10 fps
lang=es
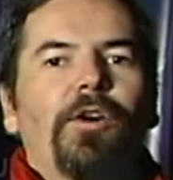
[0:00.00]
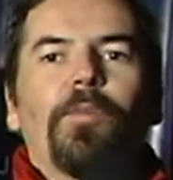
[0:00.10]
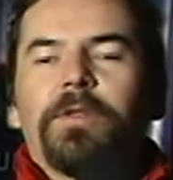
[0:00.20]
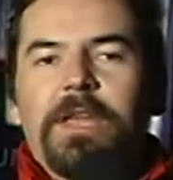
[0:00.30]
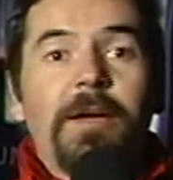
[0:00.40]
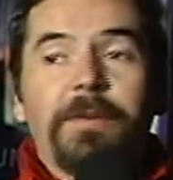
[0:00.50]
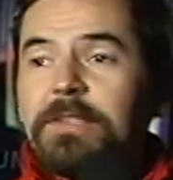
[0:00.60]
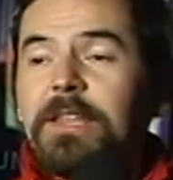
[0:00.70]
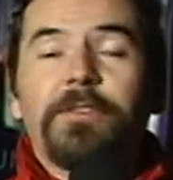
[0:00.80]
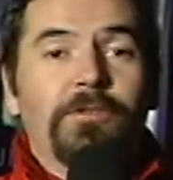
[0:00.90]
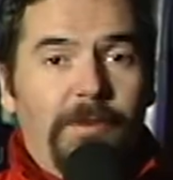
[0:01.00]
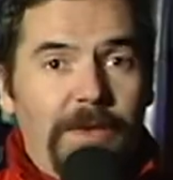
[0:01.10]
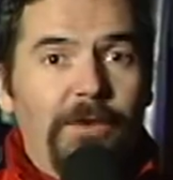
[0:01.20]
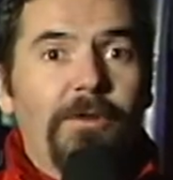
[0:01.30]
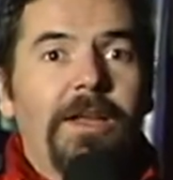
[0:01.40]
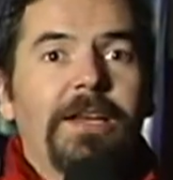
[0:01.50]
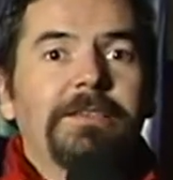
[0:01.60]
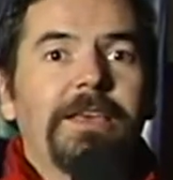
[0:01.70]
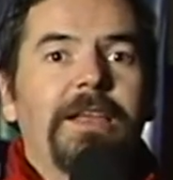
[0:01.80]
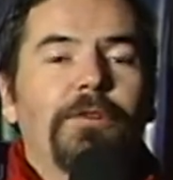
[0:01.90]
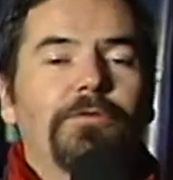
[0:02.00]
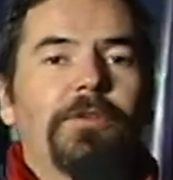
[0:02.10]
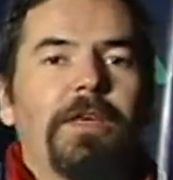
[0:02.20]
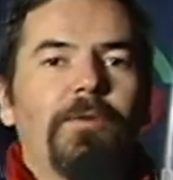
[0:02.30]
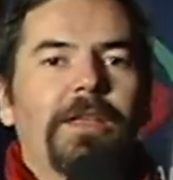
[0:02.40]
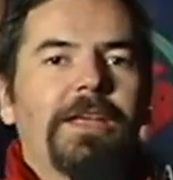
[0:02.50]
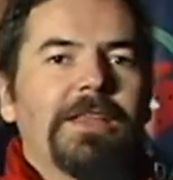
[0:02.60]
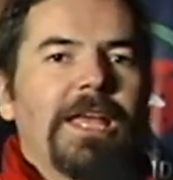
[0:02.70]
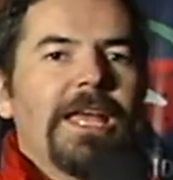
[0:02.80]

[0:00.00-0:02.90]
comunidad presente, los amigos de la Casa de la Cultura de Huelquén,